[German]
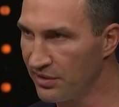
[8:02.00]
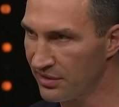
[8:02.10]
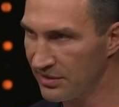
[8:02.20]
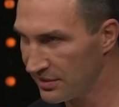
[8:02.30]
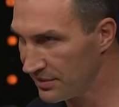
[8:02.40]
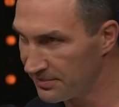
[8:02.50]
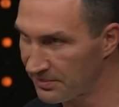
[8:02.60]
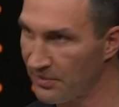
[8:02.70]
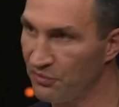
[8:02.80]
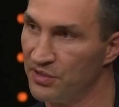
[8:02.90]
nach, äh,
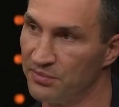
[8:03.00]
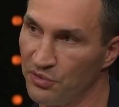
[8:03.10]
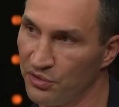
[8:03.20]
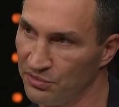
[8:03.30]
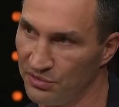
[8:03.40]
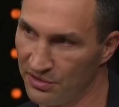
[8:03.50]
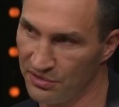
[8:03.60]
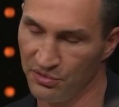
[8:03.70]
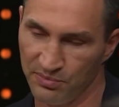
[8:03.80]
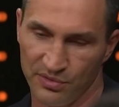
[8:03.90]
auf den Nord- oder
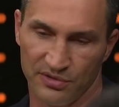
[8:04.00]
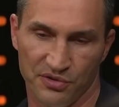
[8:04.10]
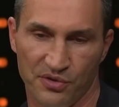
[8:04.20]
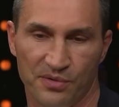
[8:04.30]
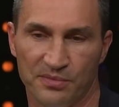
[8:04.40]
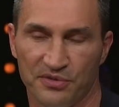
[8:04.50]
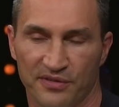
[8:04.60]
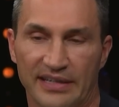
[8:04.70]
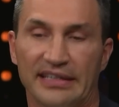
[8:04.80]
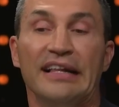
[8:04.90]
Südpol zu kommen und so
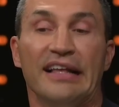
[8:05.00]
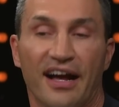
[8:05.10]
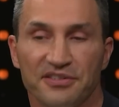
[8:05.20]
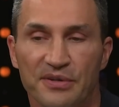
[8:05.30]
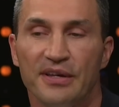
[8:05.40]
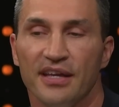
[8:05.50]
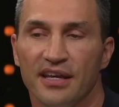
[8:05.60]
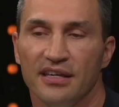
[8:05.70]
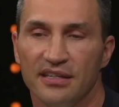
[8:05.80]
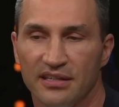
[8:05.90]
weiter. Also
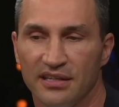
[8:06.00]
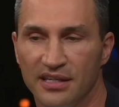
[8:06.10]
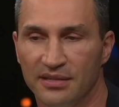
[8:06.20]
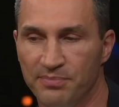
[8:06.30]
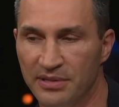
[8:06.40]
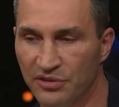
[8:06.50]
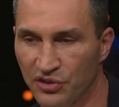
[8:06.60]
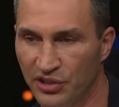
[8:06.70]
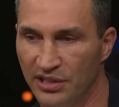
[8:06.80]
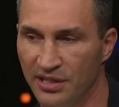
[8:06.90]
ich, ich bin
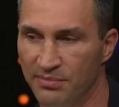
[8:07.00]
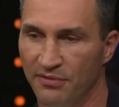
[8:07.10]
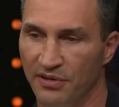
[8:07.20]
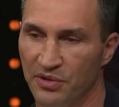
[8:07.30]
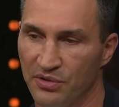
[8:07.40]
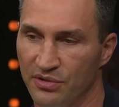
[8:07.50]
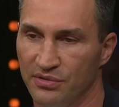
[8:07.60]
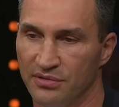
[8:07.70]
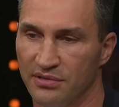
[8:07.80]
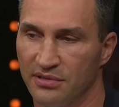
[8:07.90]
ständig in Bewegung
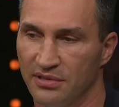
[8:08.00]
und